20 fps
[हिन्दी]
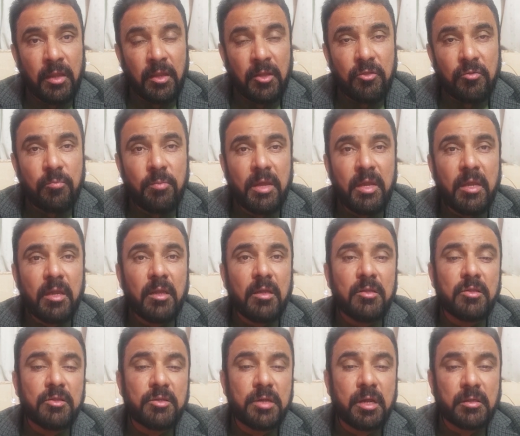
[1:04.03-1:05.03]
इसमें
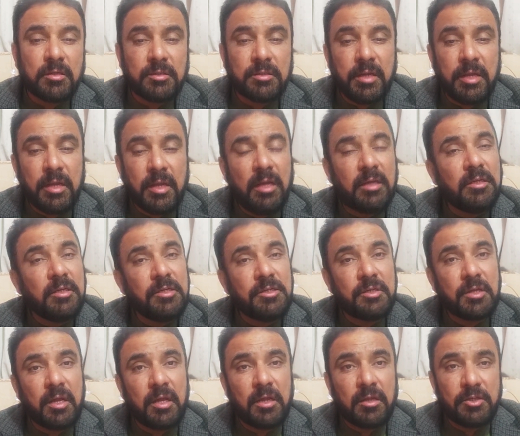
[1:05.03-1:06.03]
इस शख्स ने अली
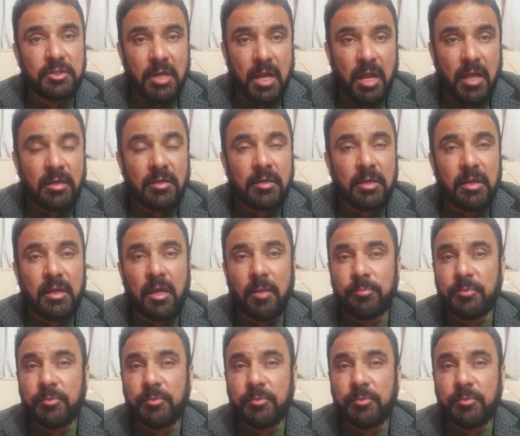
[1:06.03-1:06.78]
शान ने